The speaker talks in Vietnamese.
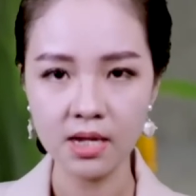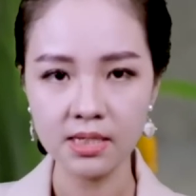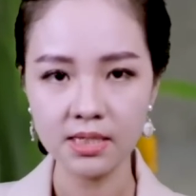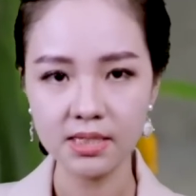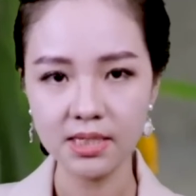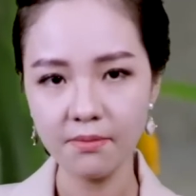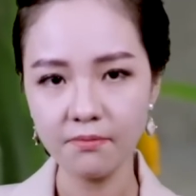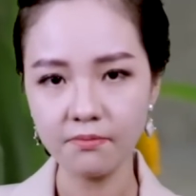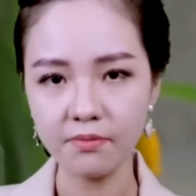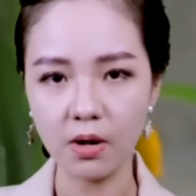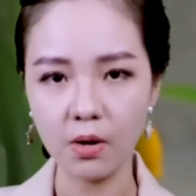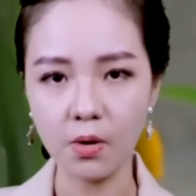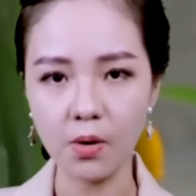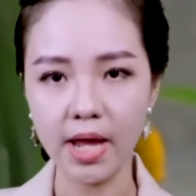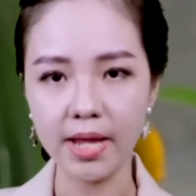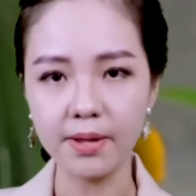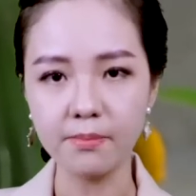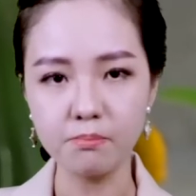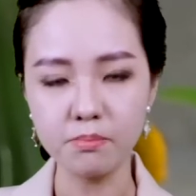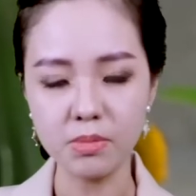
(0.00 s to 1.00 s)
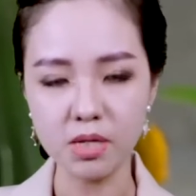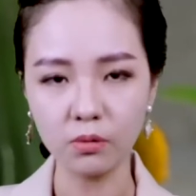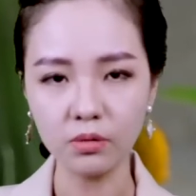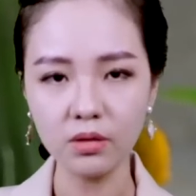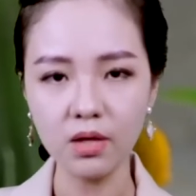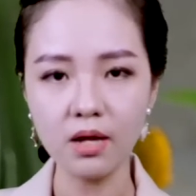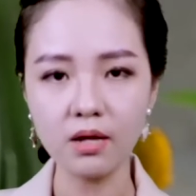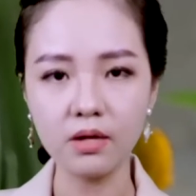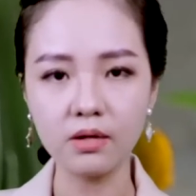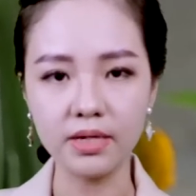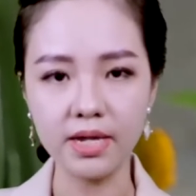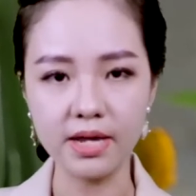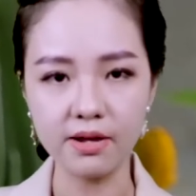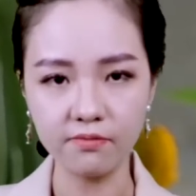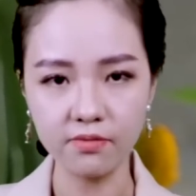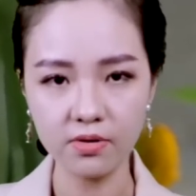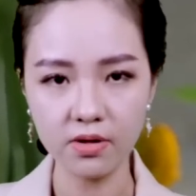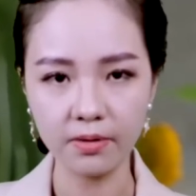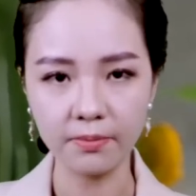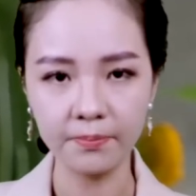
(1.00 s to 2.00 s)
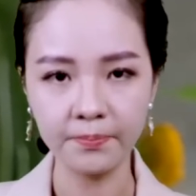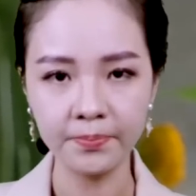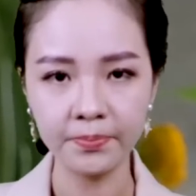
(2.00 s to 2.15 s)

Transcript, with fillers: xếp vào loại miếu thờ đế vương.